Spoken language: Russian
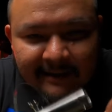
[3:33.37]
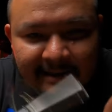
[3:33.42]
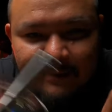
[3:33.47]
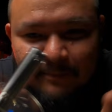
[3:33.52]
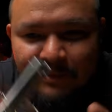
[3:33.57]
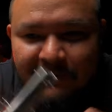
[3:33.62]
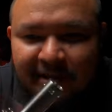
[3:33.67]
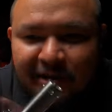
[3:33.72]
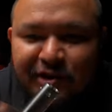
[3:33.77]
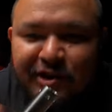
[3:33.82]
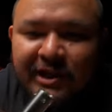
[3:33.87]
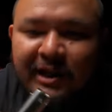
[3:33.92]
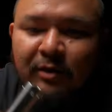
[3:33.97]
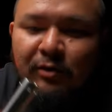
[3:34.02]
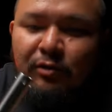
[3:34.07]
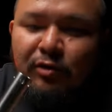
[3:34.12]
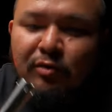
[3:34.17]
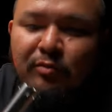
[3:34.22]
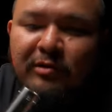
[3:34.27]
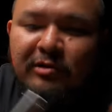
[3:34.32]
Я поначалу
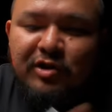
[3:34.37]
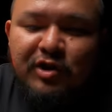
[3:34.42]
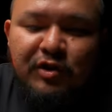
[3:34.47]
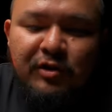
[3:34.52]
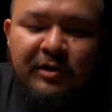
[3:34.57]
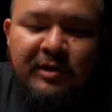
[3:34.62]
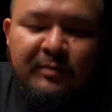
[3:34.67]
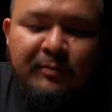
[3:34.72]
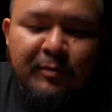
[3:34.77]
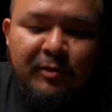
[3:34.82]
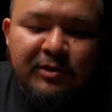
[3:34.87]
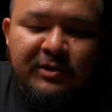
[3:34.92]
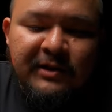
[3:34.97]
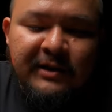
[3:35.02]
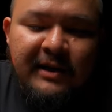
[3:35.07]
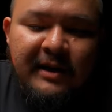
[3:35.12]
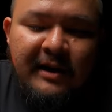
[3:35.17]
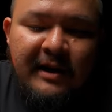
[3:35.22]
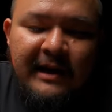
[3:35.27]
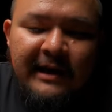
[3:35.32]
думал, что это просто
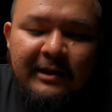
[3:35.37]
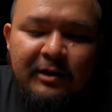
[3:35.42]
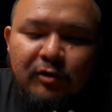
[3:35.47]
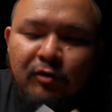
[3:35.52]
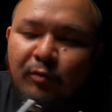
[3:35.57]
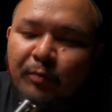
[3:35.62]
какая-то